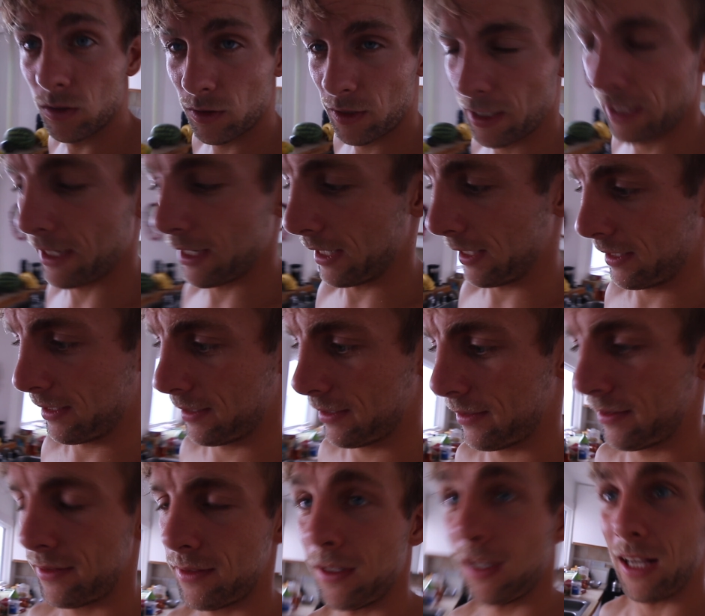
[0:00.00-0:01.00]
Okay,
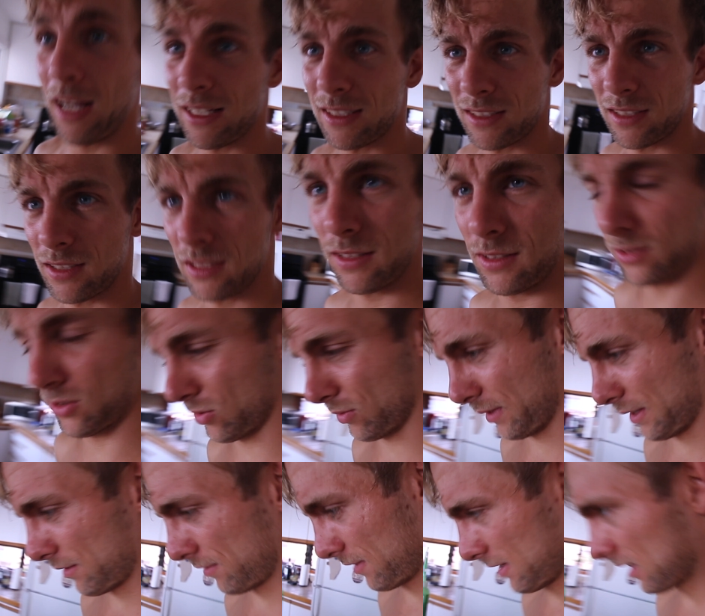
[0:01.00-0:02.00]
Rad ist
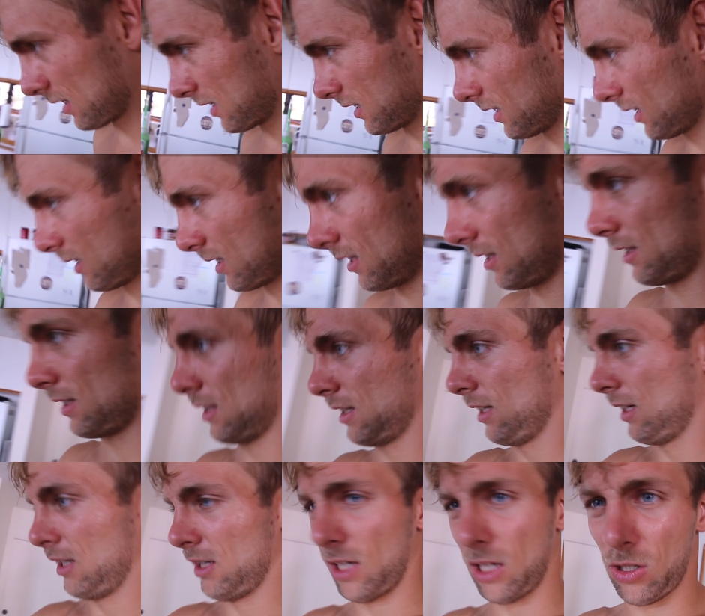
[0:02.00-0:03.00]
soweit fertig.
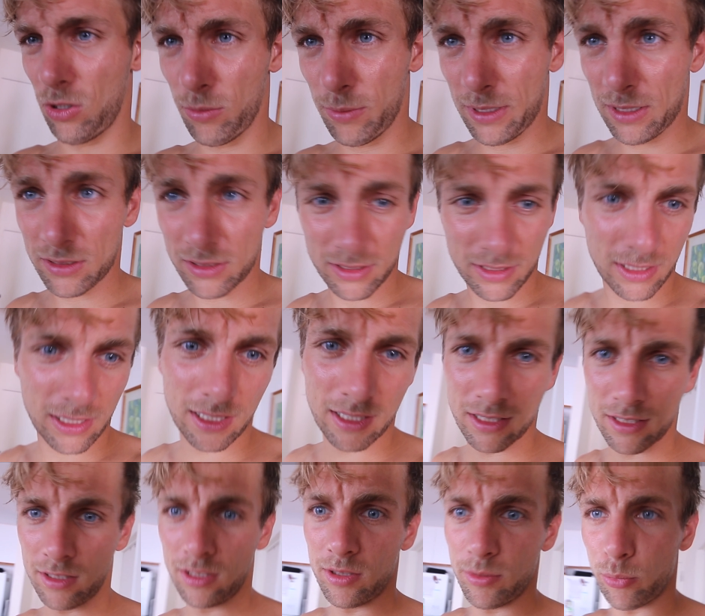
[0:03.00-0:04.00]
Nummer ist
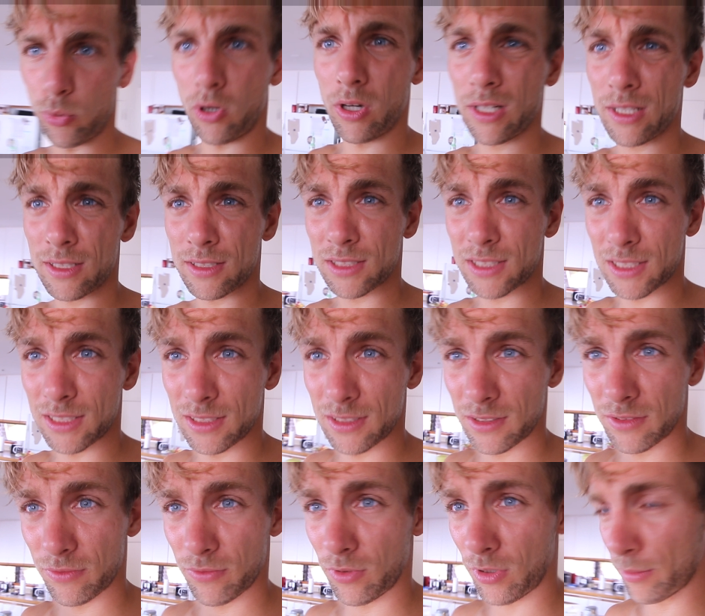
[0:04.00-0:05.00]
dran, die Beutel
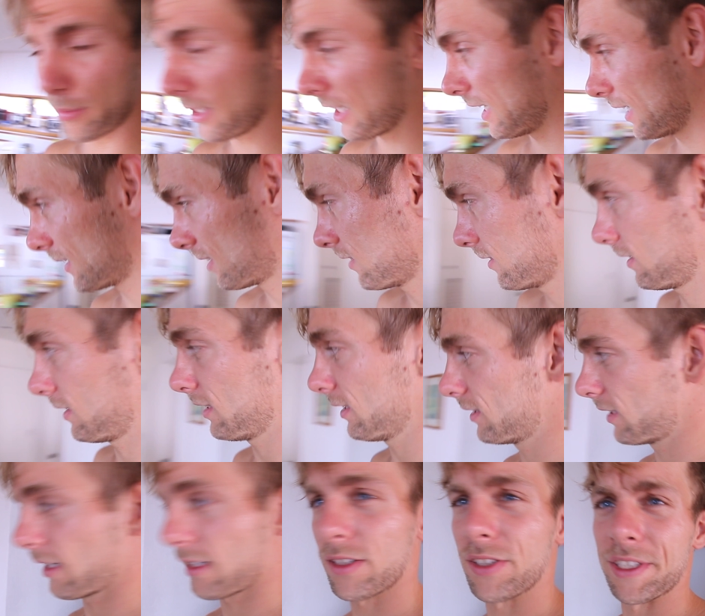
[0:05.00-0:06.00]
sind vorbereitet. Ich
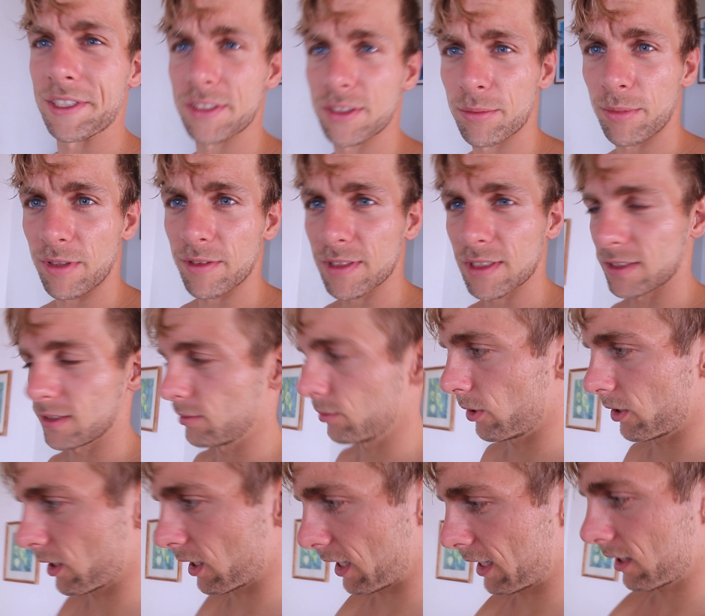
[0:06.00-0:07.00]
zeige euch jetzt nochmal, was in die
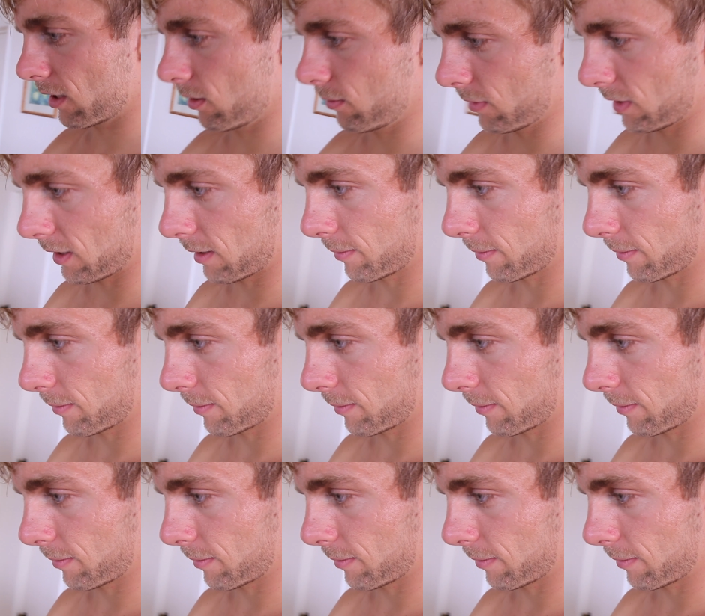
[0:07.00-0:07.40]
Beutel reinkommt.